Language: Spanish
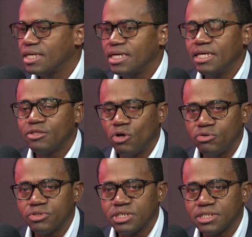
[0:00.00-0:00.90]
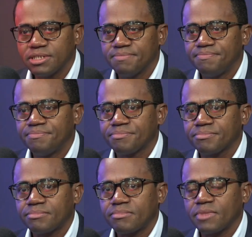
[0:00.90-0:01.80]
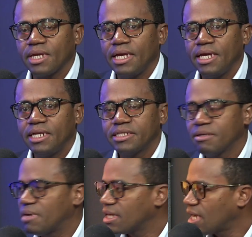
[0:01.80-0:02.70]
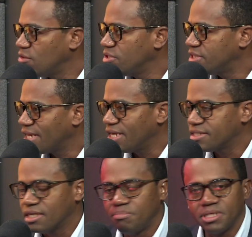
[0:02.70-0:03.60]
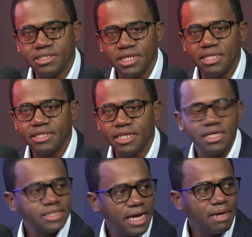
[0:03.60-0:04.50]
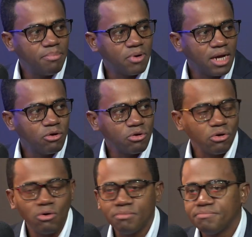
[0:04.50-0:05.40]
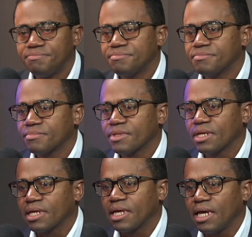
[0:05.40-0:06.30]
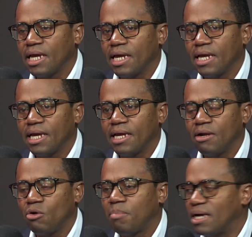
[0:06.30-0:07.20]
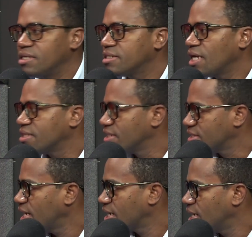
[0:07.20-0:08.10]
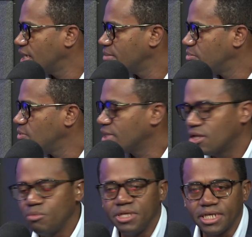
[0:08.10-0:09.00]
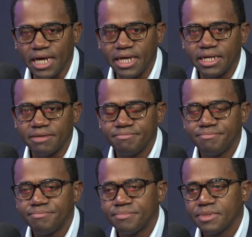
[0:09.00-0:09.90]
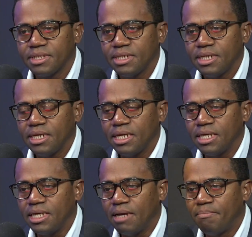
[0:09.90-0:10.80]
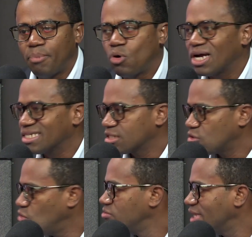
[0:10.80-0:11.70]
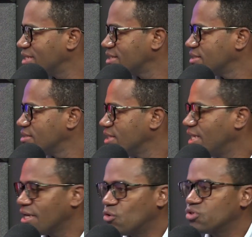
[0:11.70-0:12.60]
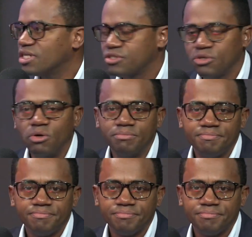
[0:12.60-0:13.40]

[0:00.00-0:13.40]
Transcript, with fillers: Y entonces, en ese marcado interés, el presidente de esa época logró que los países aceptaran a la República Dominicana. Y en pocas rondas de negociación,